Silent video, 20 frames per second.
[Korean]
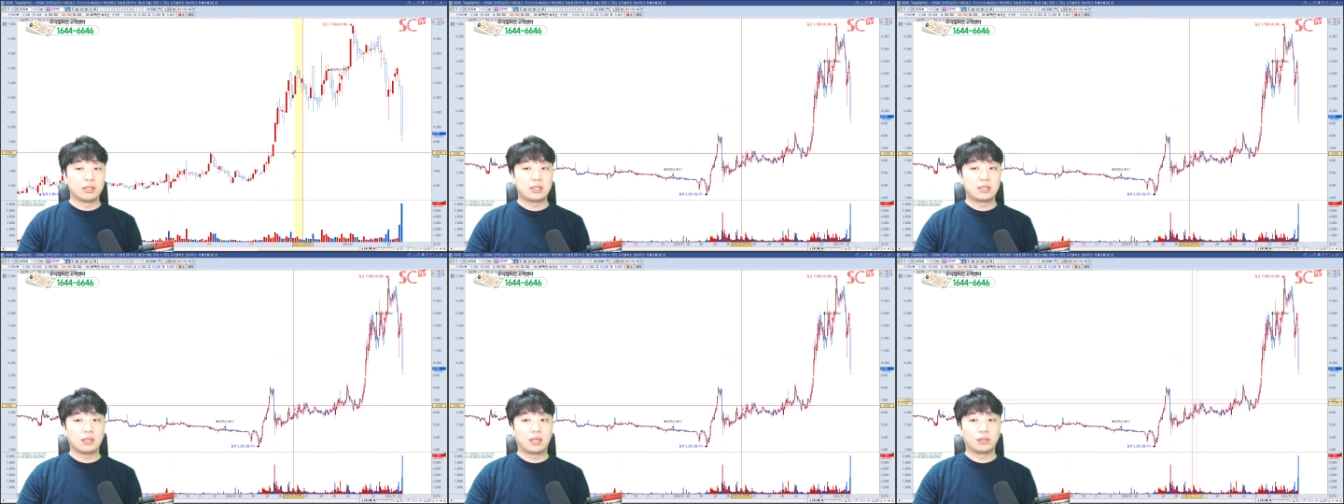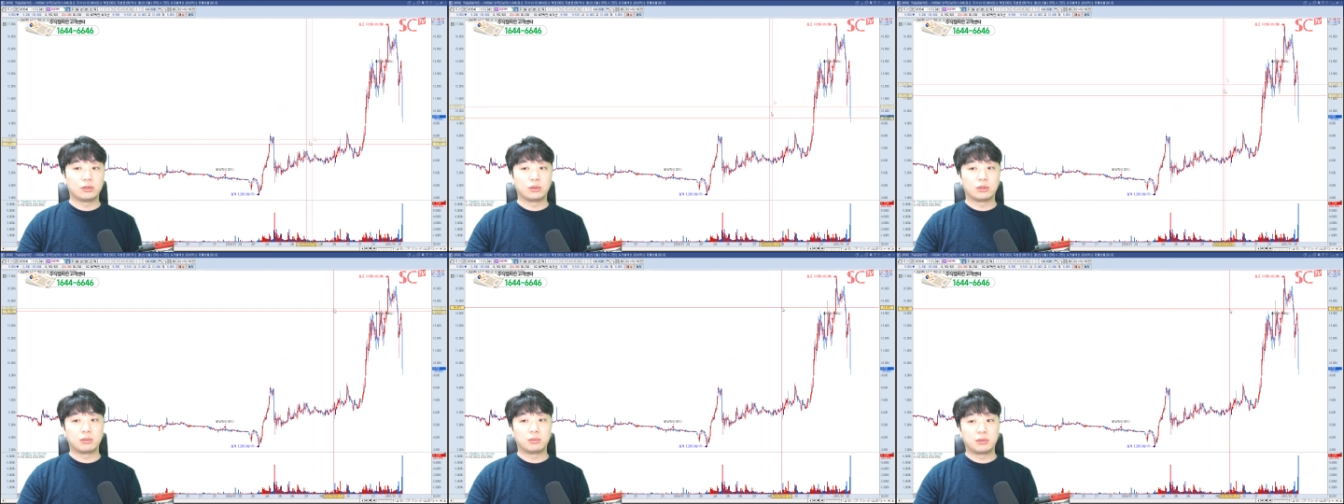
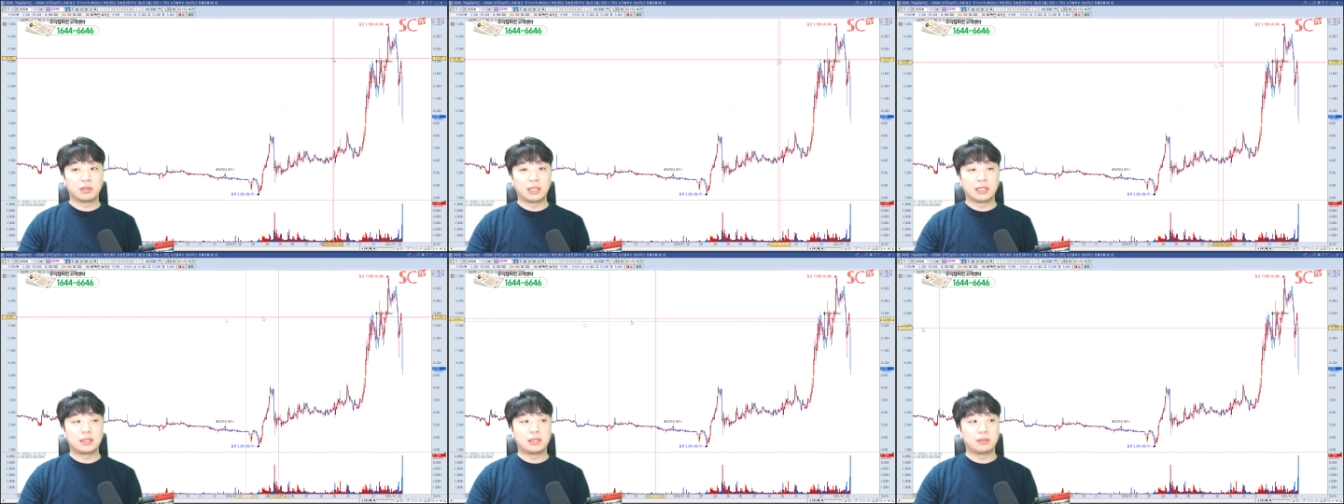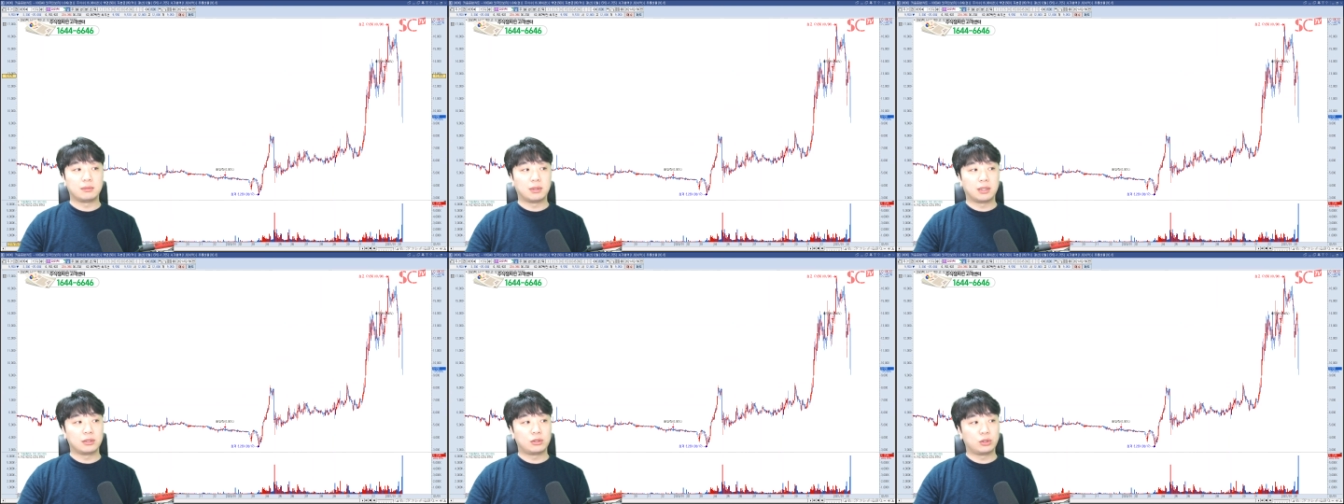있어가지고
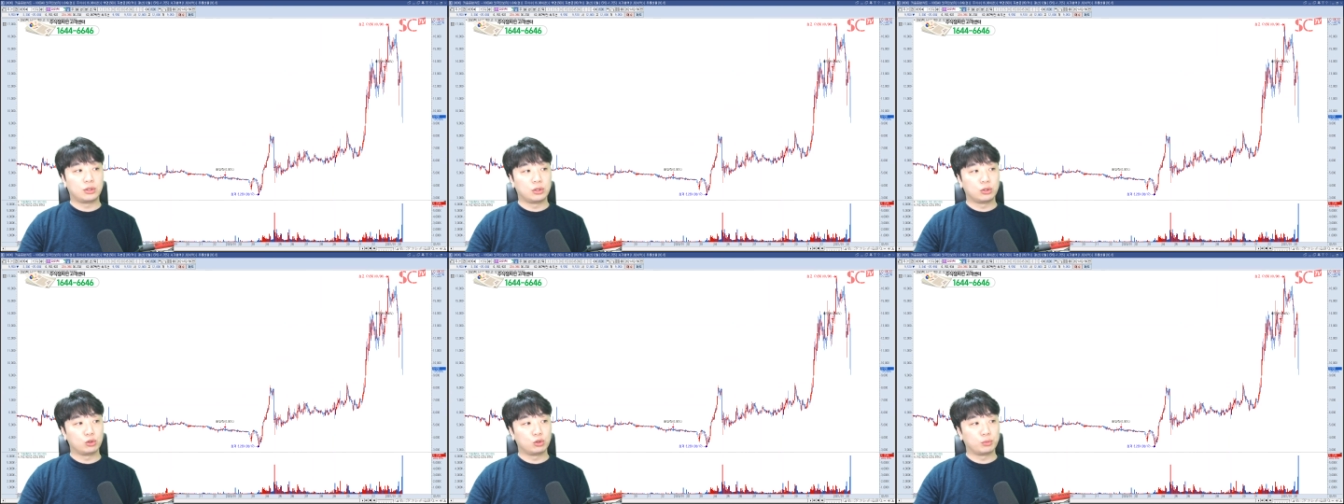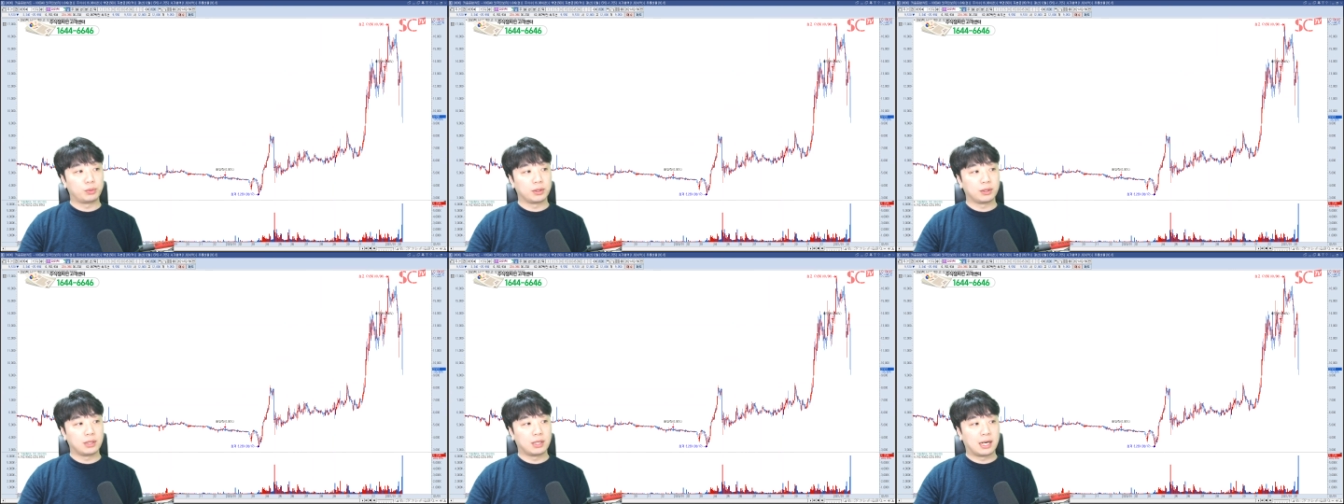급등했지만 최대 주주
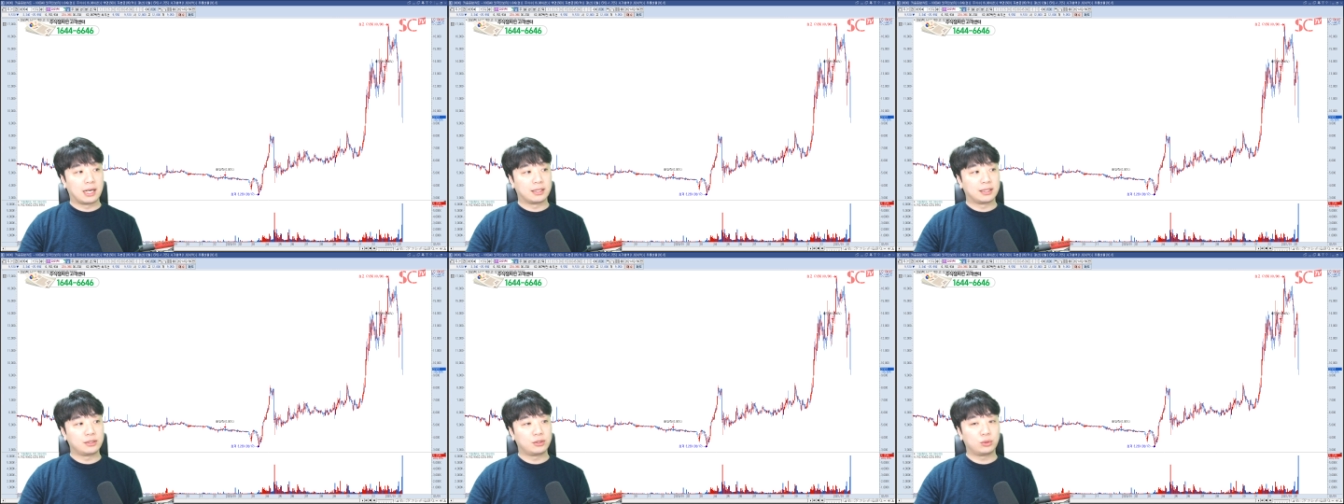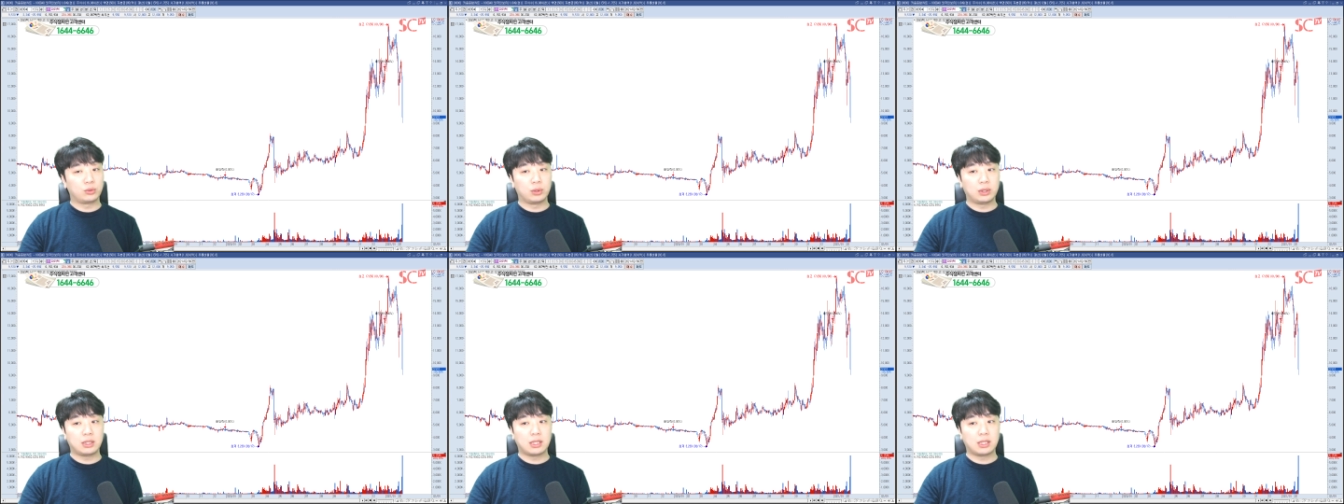변경 안 할 수도